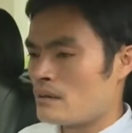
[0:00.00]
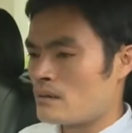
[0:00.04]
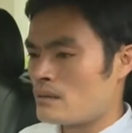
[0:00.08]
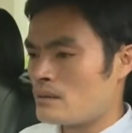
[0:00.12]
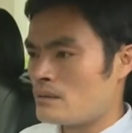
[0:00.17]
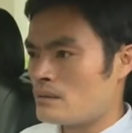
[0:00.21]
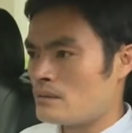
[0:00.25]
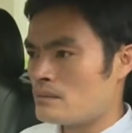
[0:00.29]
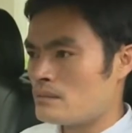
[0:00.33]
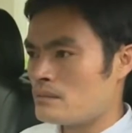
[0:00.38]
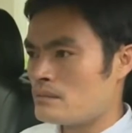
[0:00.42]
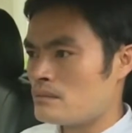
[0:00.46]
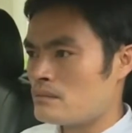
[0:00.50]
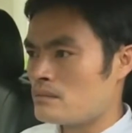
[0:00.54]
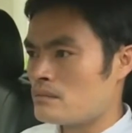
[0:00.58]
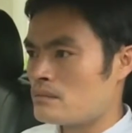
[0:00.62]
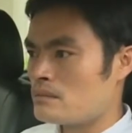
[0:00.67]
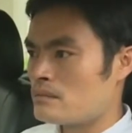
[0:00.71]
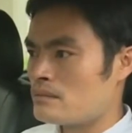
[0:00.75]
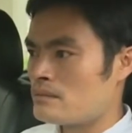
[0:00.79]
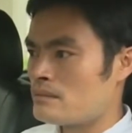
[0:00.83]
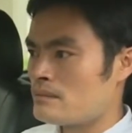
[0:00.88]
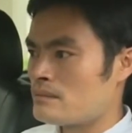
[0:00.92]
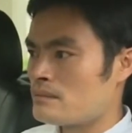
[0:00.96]

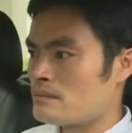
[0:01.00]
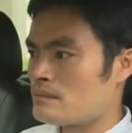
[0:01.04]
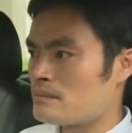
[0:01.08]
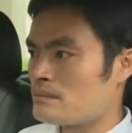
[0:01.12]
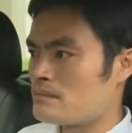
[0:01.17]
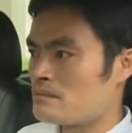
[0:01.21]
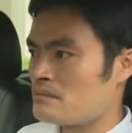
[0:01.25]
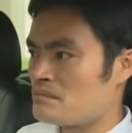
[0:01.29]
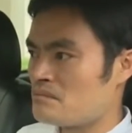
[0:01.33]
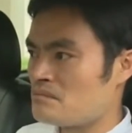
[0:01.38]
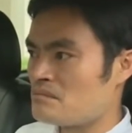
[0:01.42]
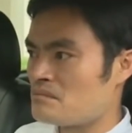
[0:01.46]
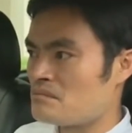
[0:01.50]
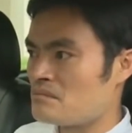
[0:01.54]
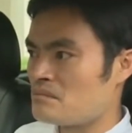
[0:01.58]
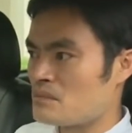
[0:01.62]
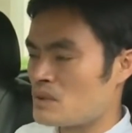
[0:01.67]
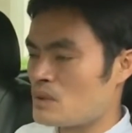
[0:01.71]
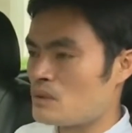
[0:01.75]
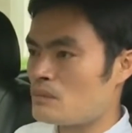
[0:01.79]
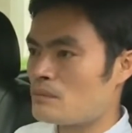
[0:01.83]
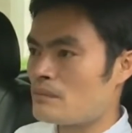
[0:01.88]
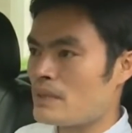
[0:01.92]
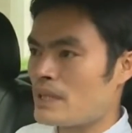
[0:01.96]
cũng
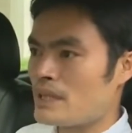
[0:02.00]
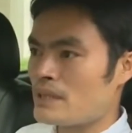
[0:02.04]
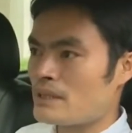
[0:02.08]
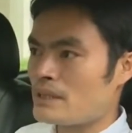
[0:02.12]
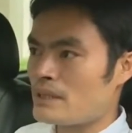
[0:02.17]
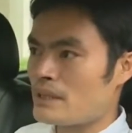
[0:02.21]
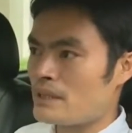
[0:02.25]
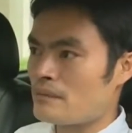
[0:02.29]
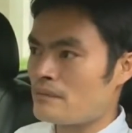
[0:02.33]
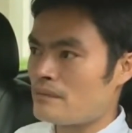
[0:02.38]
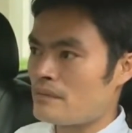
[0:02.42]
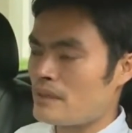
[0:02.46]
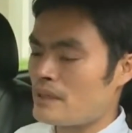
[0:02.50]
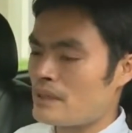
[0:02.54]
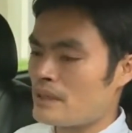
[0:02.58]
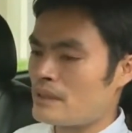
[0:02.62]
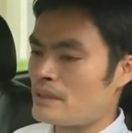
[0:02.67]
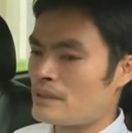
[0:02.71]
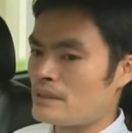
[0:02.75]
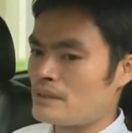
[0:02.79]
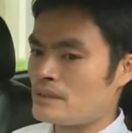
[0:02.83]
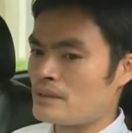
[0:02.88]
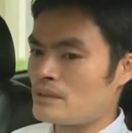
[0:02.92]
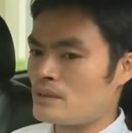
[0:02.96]
cũng mạnh
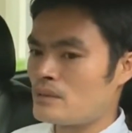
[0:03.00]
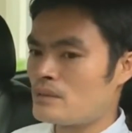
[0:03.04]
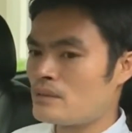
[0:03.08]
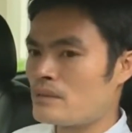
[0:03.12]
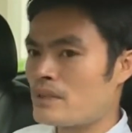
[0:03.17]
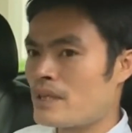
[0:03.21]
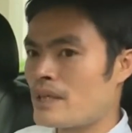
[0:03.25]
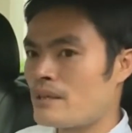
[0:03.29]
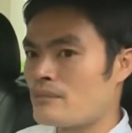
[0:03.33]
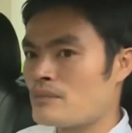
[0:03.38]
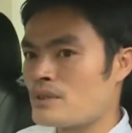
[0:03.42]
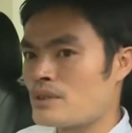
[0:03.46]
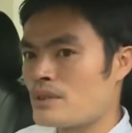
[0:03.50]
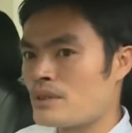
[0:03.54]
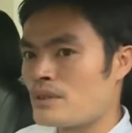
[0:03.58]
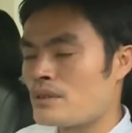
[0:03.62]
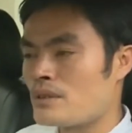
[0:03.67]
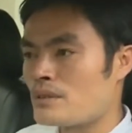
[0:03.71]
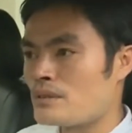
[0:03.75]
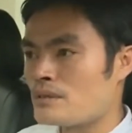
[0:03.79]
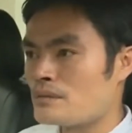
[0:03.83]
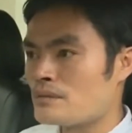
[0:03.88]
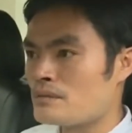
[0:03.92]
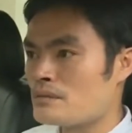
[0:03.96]
và cũng làm
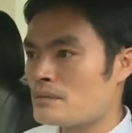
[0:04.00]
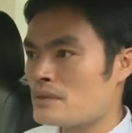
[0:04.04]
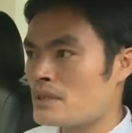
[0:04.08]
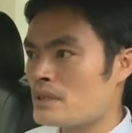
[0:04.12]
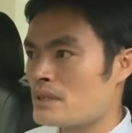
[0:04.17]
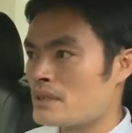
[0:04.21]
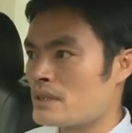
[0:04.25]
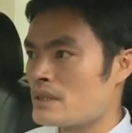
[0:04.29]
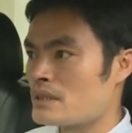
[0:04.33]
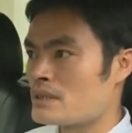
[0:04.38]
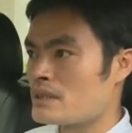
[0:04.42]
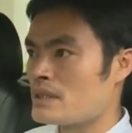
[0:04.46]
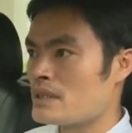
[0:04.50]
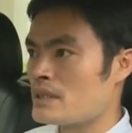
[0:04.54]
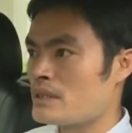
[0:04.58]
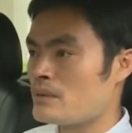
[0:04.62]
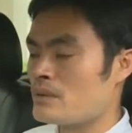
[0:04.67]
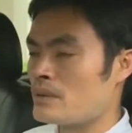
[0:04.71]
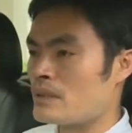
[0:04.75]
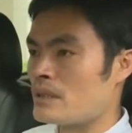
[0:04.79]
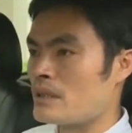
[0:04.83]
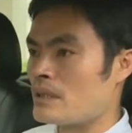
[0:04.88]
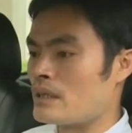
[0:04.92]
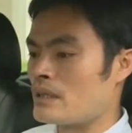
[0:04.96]
cho lượng taxi
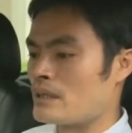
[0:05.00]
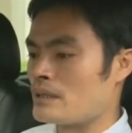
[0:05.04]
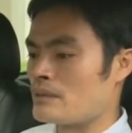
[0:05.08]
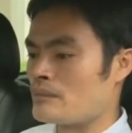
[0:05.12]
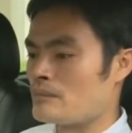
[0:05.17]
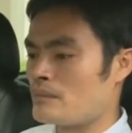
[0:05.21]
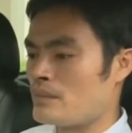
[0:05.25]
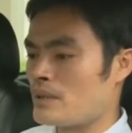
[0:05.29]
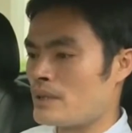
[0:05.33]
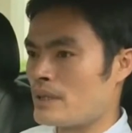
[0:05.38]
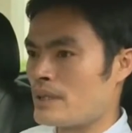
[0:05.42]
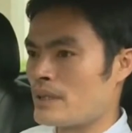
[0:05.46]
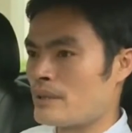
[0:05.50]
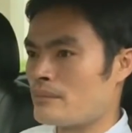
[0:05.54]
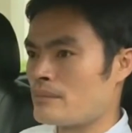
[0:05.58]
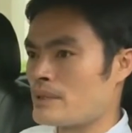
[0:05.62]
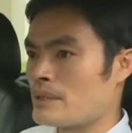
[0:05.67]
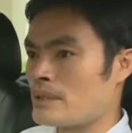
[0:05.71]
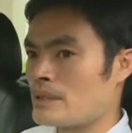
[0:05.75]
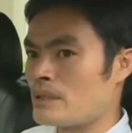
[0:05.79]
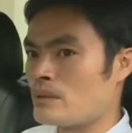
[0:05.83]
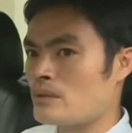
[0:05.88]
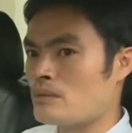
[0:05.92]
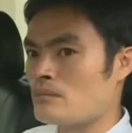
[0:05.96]
của bọn
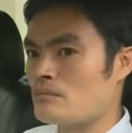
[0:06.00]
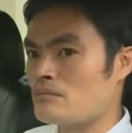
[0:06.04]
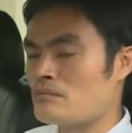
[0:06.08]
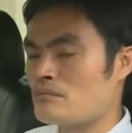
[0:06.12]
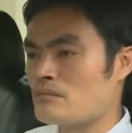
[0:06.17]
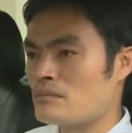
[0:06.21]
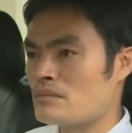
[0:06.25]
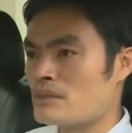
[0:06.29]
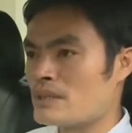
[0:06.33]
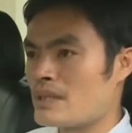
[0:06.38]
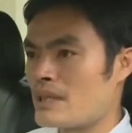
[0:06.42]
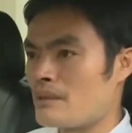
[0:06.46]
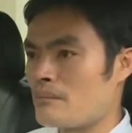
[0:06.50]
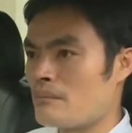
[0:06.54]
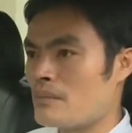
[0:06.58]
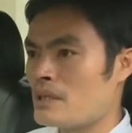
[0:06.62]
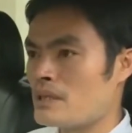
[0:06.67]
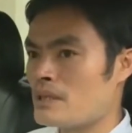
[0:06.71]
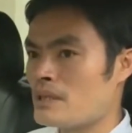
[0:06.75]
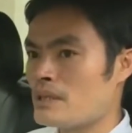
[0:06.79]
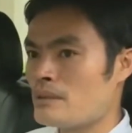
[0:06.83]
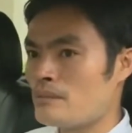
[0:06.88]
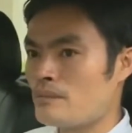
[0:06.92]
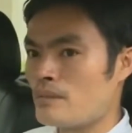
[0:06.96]
em thì cũng giảm
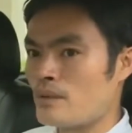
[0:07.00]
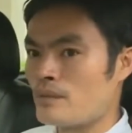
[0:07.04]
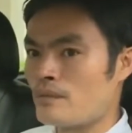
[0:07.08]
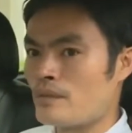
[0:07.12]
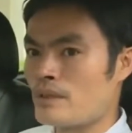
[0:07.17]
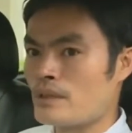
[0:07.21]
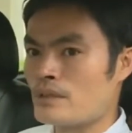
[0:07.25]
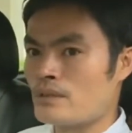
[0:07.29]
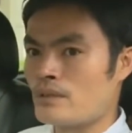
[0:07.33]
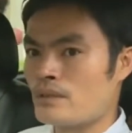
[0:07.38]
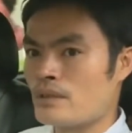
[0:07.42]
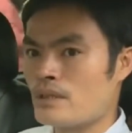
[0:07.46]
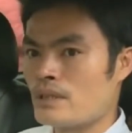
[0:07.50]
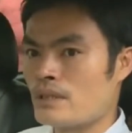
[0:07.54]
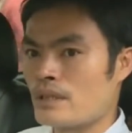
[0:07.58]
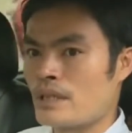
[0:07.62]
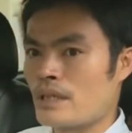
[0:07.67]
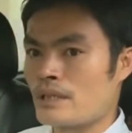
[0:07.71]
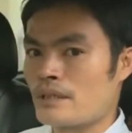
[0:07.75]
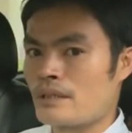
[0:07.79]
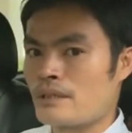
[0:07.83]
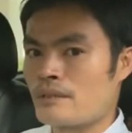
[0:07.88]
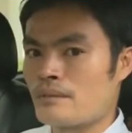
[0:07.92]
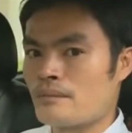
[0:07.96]
bớt đi một phần số lượng
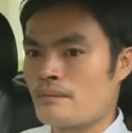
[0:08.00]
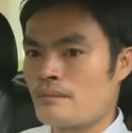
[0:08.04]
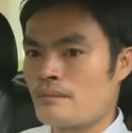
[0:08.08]
khách ạ.